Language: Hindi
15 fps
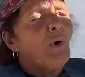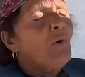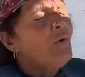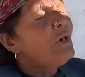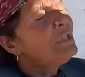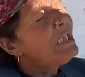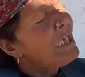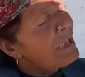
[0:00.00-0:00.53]

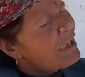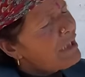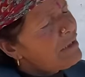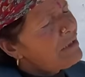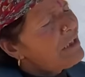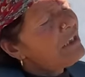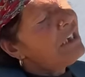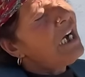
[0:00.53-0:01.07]
वो दादी
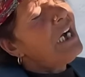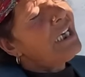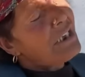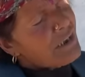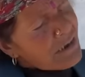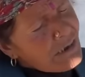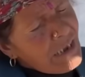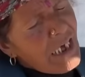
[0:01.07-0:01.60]
जी
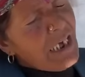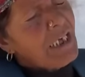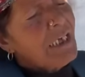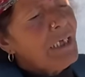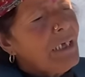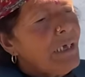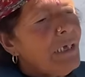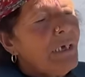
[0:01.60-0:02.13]
खारिश
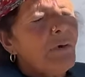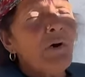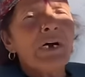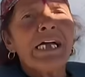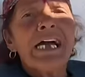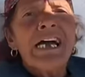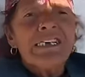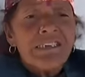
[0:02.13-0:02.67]
लगी वो
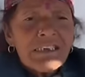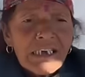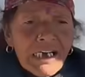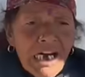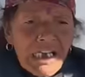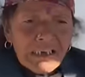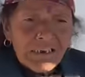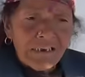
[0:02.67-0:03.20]
कैसी
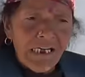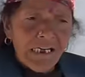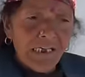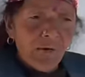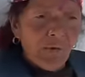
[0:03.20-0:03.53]
खारिश लगी